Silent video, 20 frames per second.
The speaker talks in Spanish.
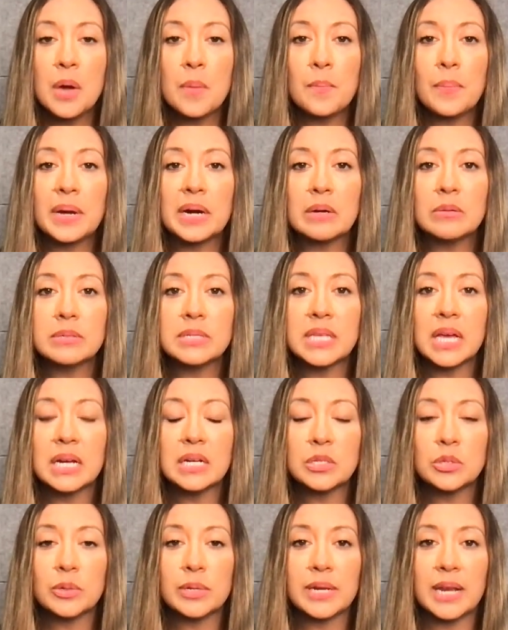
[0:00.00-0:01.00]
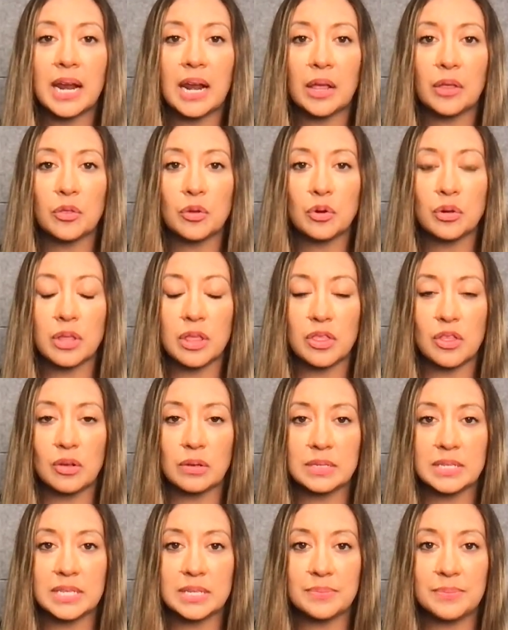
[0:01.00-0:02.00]
Para usar su inhalador de
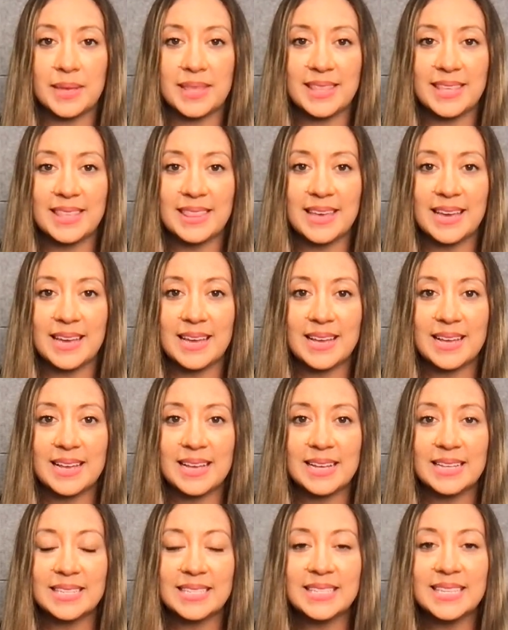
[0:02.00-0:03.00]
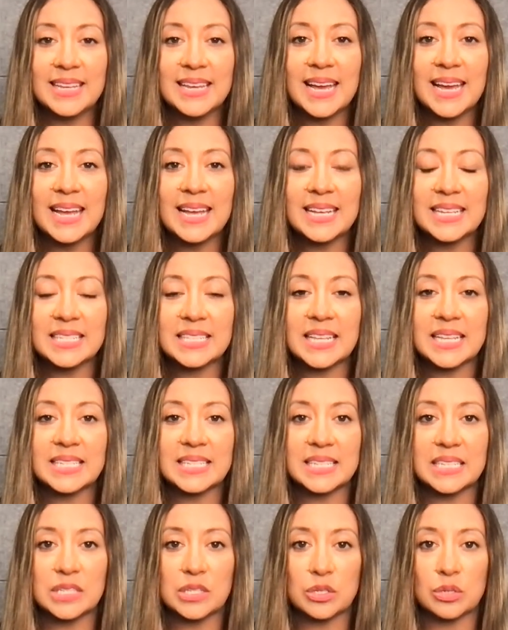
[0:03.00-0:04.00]
dosis medida, siga estas
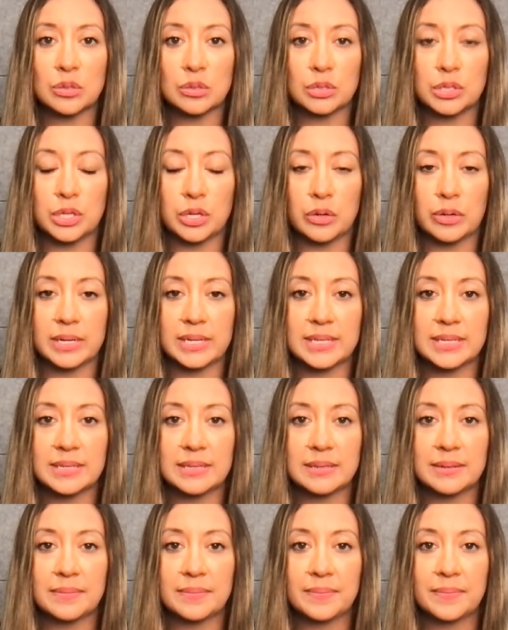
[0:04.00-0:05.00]
instrucciones.